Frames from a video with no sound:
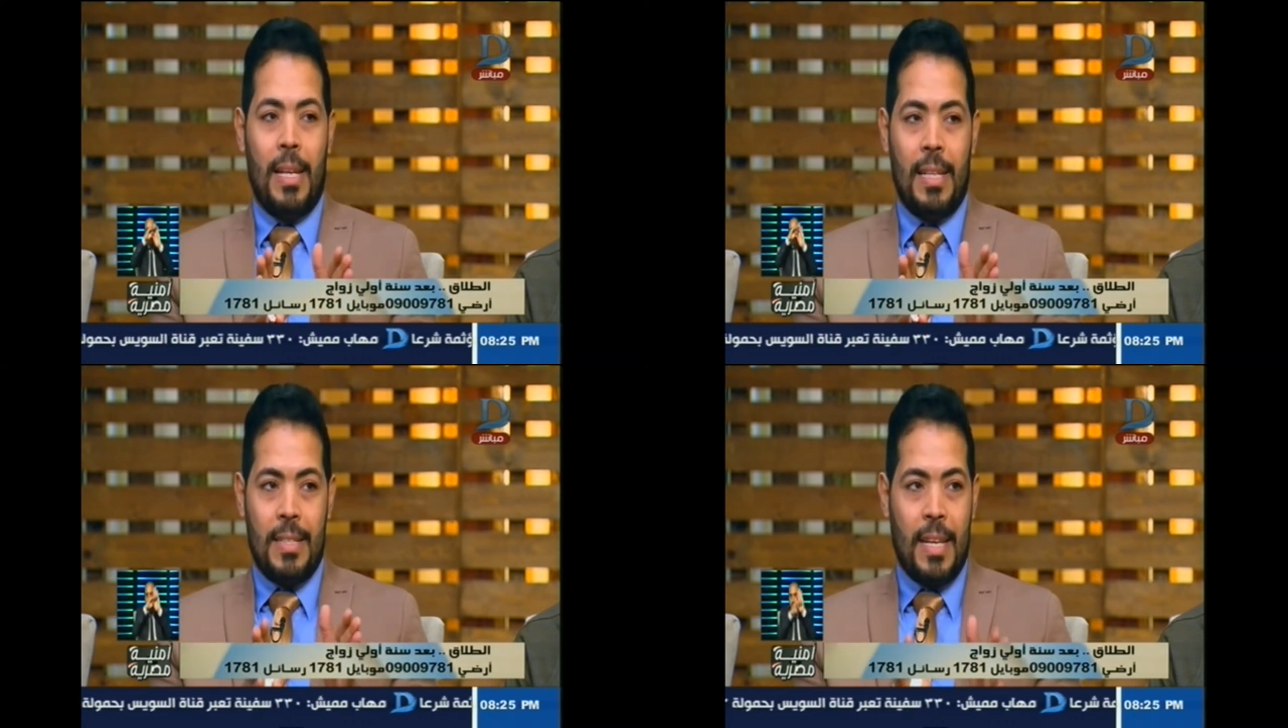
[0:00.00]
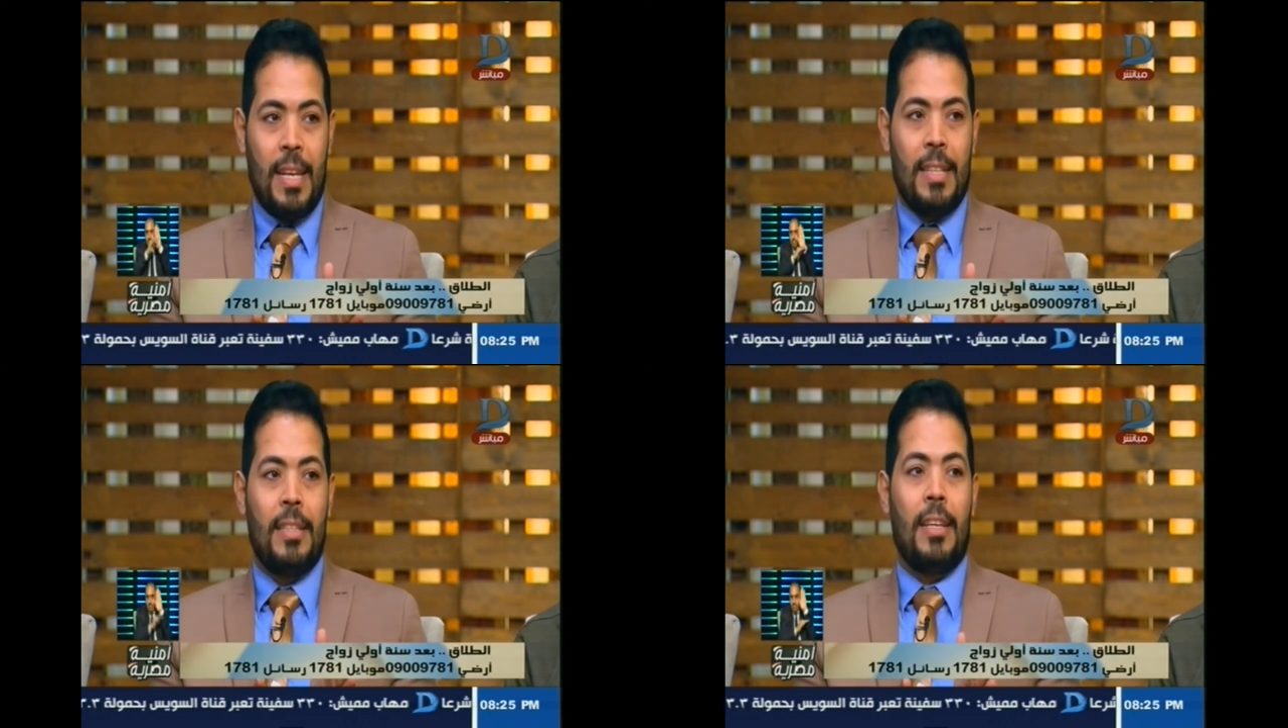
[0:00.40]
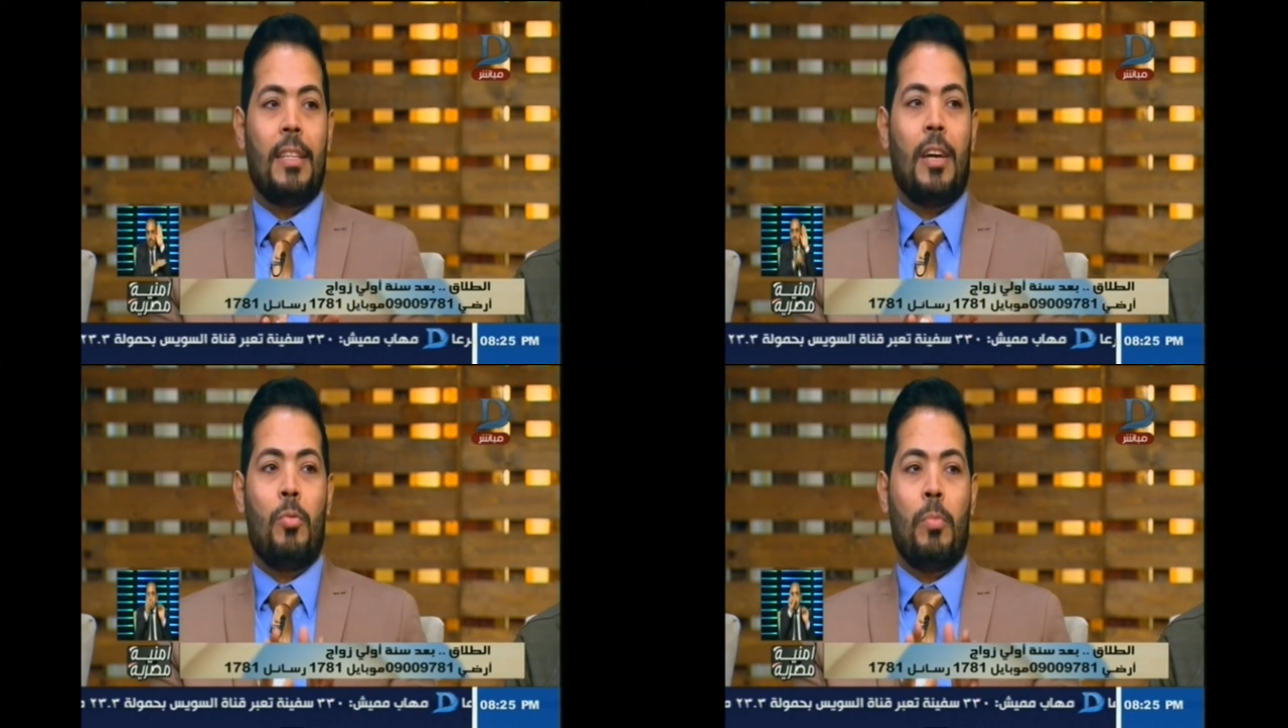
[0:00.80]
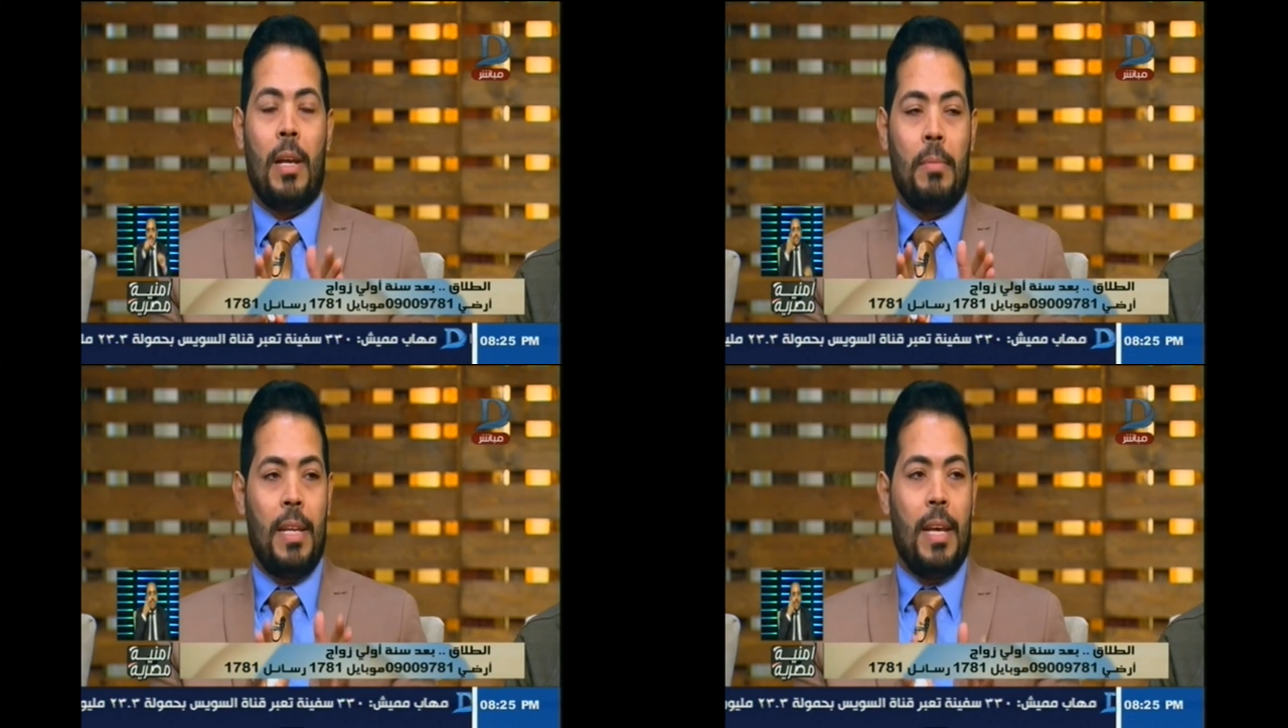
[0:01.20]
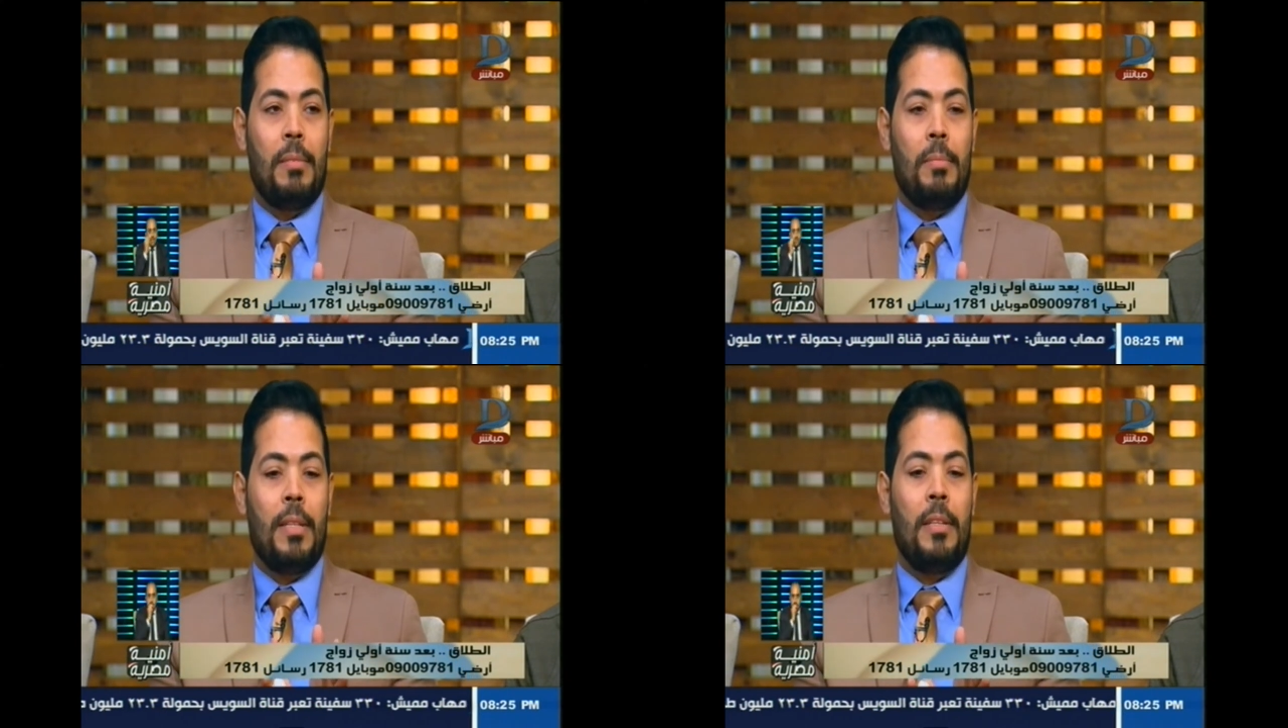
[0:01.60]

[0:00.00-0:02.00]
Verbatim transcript: الانسانه ديت او مع البني ادمه